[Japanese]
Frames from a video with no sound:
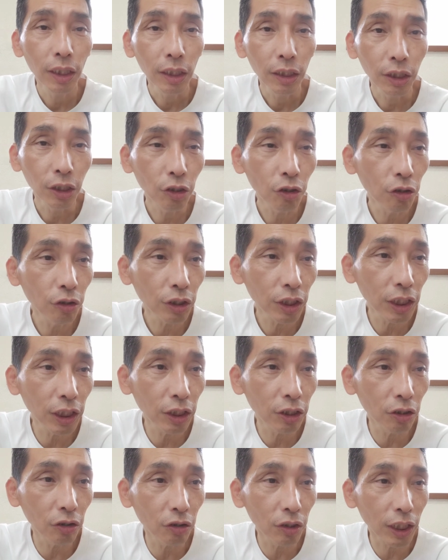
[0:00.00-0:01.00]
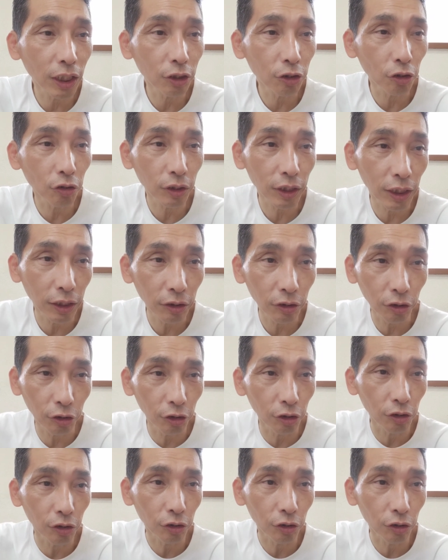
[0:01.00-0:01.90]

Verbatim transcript: 日本企業が挑戦する